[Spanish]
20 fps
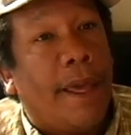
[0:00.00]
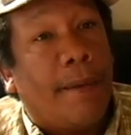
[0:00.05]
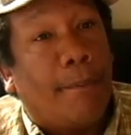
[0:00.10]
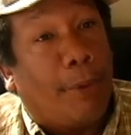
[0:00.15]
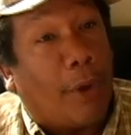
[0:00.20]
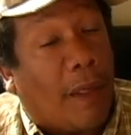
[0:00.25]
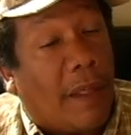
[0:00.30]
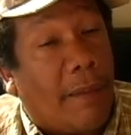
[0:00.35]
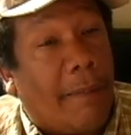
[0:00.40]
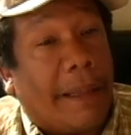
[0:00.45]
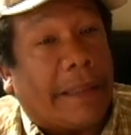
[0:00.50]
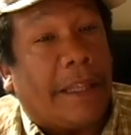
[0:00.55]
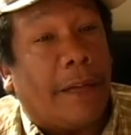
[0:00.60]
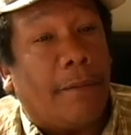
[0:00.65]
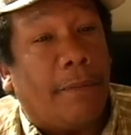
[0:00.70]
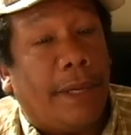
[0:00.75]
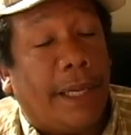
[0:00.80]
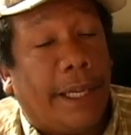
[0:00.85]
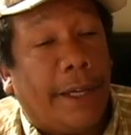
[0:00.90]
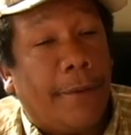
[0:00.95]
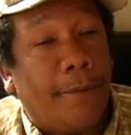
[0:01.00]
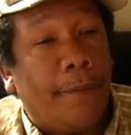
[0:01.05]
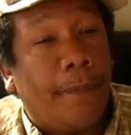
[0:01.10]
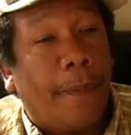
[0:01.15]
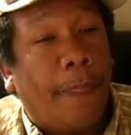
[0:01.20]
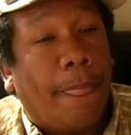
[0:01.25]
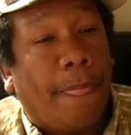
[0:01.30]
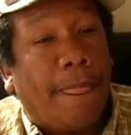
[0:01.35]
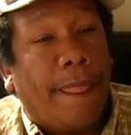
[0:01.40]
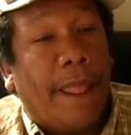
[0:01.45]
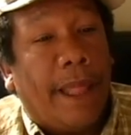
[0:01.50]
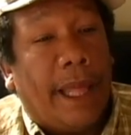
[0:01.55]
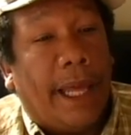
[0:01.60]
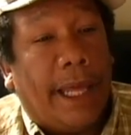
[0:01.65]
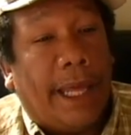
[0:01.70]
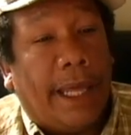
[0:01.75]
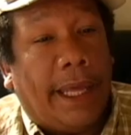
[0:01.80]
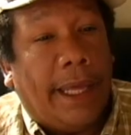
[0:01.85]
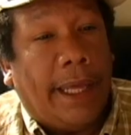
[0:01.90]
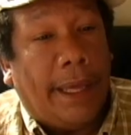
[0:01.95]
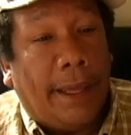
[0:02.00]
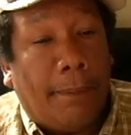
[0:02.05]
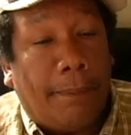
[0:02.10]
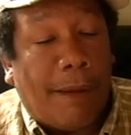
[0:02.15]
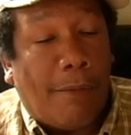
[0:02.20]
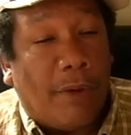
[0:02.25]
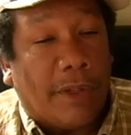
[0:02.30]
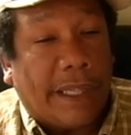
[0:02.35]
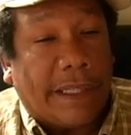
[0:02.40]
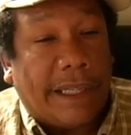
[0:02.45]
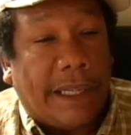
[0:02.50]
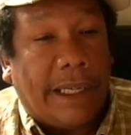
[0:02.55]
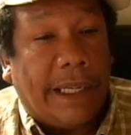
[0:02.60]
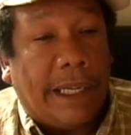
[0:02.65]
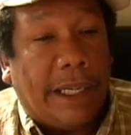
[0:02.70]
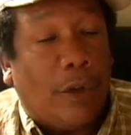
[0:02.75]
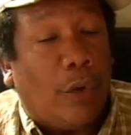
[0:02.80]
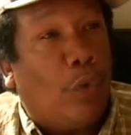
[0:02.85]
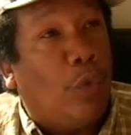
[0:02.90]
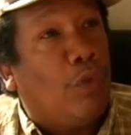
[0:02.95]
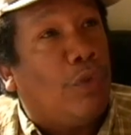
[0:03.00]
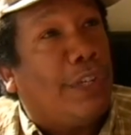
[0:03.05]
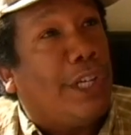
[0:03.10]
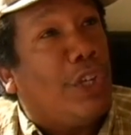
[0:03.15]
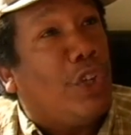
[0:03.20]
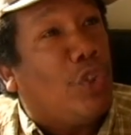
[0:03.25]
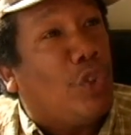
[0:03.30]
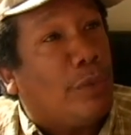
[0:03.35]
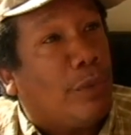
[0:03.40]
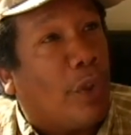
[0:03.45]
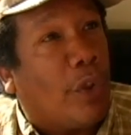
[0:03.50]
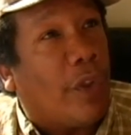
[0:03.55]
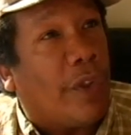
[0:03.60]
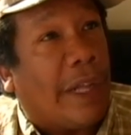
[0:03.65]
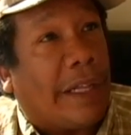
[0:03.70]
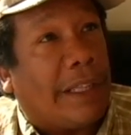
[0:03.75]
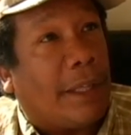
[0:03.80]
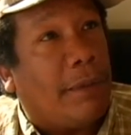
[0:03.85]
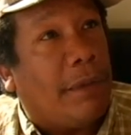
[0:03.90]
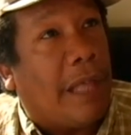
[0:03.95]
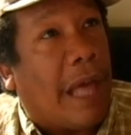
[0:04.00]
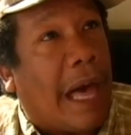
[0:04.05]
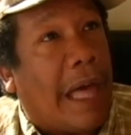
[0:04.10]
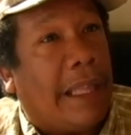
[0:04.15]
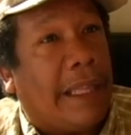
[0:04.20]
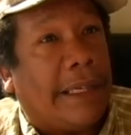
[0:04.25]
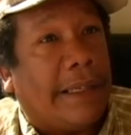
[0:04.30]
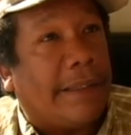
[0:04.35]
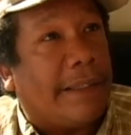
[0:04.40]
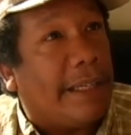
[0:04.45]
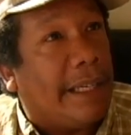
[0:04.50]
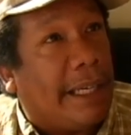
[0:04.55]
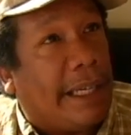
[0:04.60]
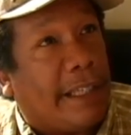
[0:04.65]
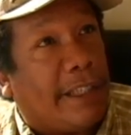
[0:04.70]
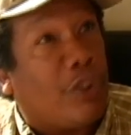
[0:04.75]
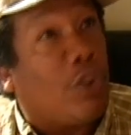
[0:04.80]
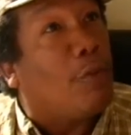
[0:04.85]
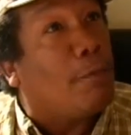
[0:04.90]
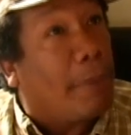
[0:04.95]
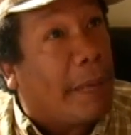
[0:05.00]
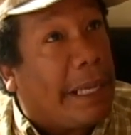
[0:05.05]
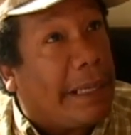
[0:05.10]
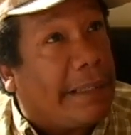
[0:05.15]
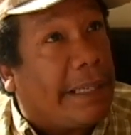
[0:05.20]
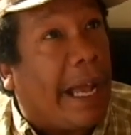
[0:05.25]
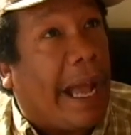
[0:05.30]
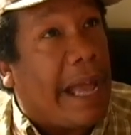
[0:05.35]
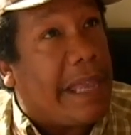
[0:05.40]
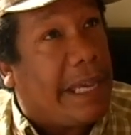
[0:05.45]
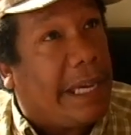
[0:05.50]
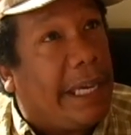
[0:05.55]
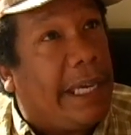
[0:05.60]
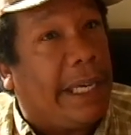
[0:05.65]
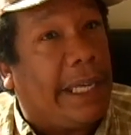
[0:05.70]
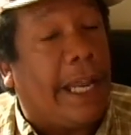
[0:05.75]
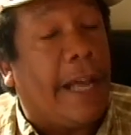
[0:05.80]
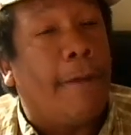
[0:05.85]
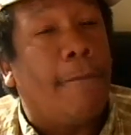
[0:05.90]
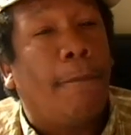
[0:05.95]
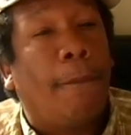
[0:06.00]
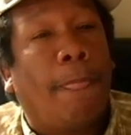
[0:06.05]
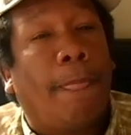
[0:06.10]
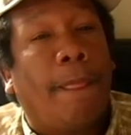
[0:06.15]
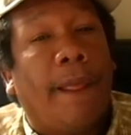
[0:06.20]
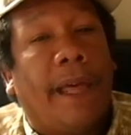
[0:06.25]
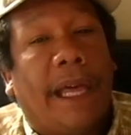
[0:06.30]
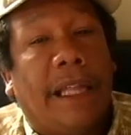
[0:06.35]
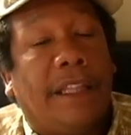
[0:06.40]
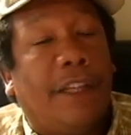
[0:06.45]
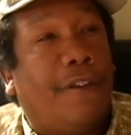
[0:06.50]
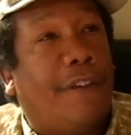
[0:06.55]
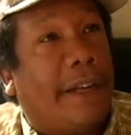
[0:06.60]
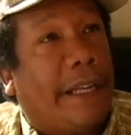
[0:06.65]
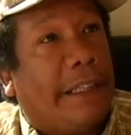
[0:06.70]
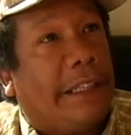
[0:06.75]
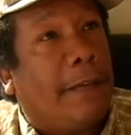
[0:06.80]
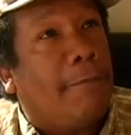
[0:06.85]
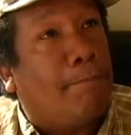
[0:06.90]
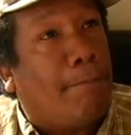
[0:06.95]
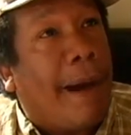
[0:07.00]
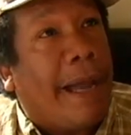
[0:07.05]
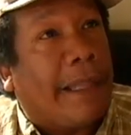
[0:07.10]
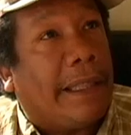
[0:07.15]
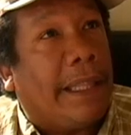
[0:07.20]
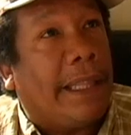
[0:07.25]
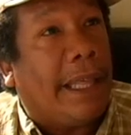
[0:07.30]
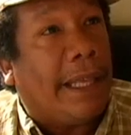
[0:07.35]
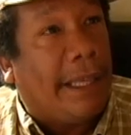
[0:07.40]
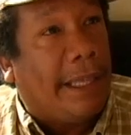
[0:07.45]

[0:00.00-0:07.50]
Pero además también eh, vamos a tener un sinnúmero de actividades, eh, sorpresas callejeras en diferentes partes de